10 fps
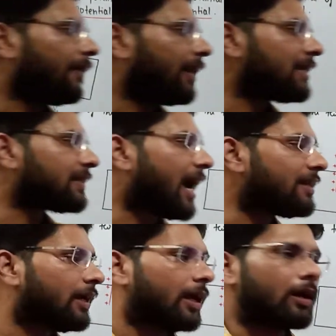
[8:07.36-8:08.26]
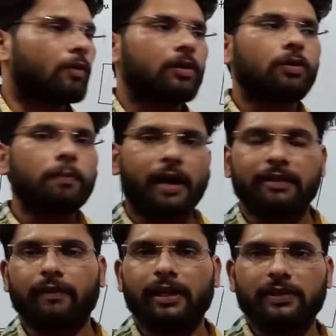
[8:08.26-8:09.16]
वाले चार्ज इक्वल टू
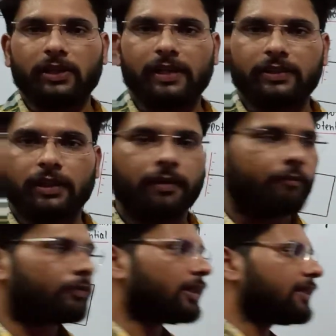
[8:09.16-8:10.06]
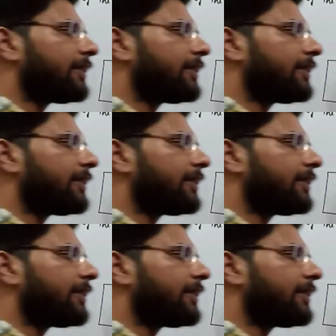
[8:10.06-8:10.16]
बाद वाले चार्ज दिस